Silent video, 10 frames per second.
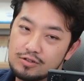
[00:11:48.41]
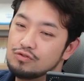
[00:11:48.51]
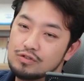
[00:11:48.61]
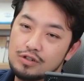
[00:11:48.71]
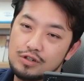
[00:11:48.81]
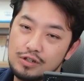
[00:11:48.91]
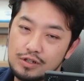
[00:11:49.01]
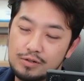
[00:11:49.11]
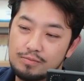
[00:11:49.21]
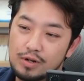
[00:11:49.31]

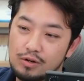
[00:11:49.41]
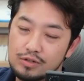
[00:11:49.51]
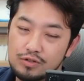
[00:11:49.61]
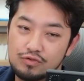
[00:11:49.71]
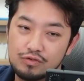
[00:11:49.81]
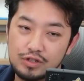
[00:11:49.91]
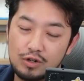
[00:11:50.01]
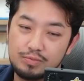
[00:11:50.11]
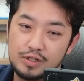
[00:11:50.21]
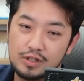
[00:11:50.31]
둥글 뭐라고 하죠?
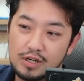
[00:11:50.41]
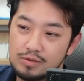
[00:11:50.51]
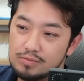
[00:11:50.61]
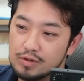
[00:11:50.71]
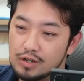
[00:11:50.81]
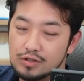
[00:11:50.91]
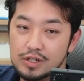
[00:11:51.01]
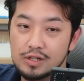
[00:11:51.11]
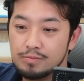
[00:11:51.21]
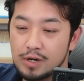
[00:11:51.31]
둥글다고 믿는 사람을 뭐라고
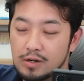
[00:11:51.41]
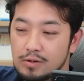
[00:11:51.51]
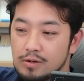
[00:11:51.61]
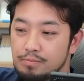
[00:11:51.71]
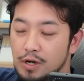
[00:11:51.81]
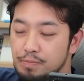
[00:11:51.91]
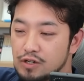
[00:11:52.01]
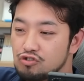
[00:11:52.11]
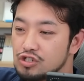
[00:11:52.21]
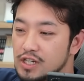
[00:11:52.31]
하죠? 둥글다라고 평, 믿는
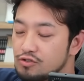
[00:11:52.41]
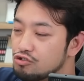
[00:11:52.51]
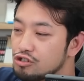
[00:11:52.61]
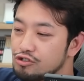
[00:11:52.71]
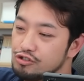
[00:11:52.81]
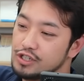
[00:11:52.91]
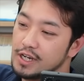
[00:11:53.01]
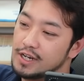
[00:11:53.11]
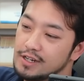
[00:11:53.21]
평평주의자, 둥글주의자.